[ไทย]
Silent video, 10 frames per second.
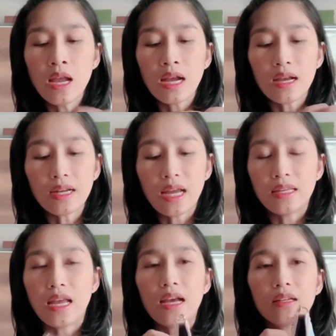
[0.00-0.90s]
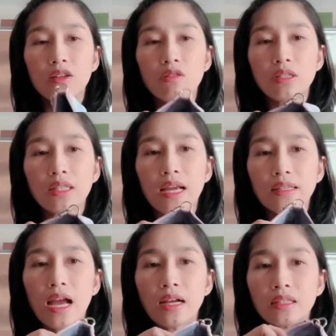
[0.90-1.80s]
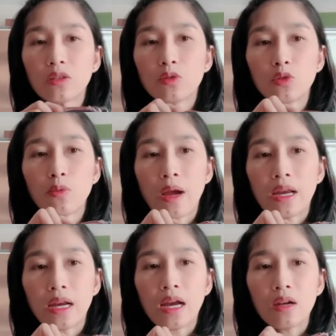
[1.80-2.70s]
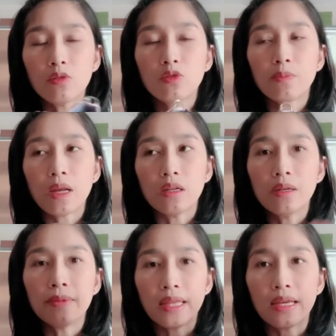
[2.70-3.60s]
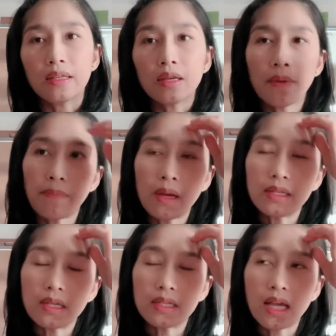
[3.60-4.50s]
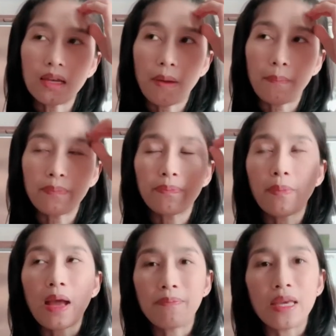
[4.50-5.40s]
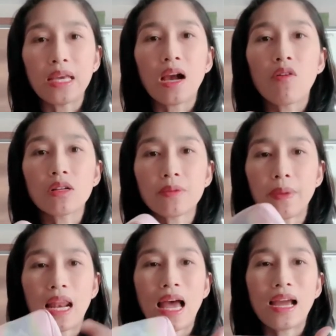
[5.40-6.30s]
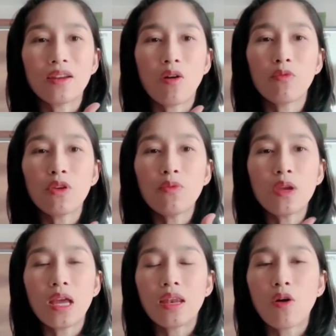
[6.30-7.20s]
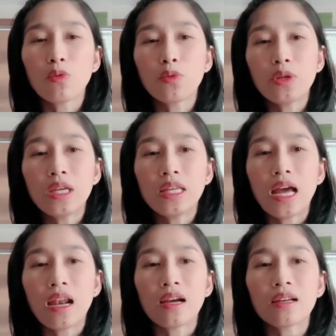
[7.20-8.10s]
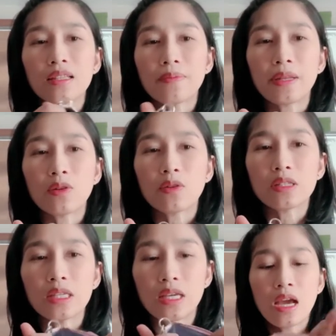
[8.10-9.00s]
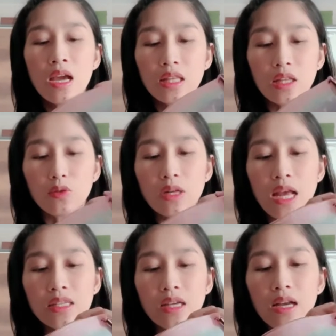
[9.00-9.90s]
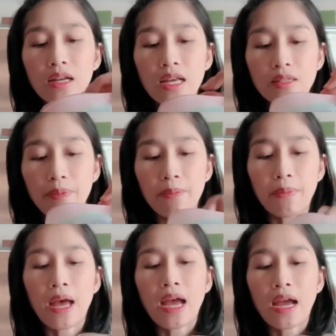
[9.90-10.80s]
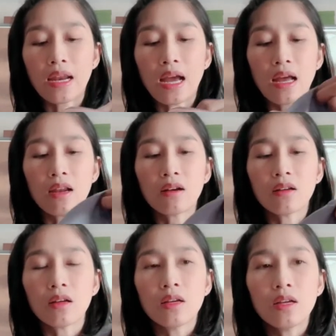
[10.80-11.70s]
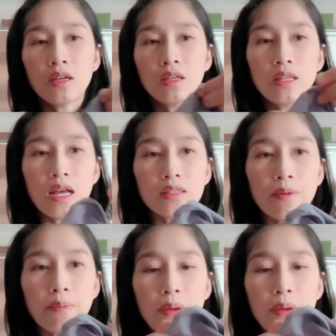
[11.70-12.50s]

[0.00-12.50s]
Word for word: ข้างในเนี้ยน้องจะแตกต่างจากรุ่นทั่วไปนะคะรุ่นทั่วไปหรือลิมิเต็ดที่มันเป็นซีซั่นแบบปลายปีเขาก็จะเป็นลายน้องวิเวียนน้องนู่นนี่นั่นแล้วข้างในจะเป็นโคลสีแต่ตัวเนี้จะข้างในจะเป็นผ้านะคะ แล้วก็เนี่ยจะเป็น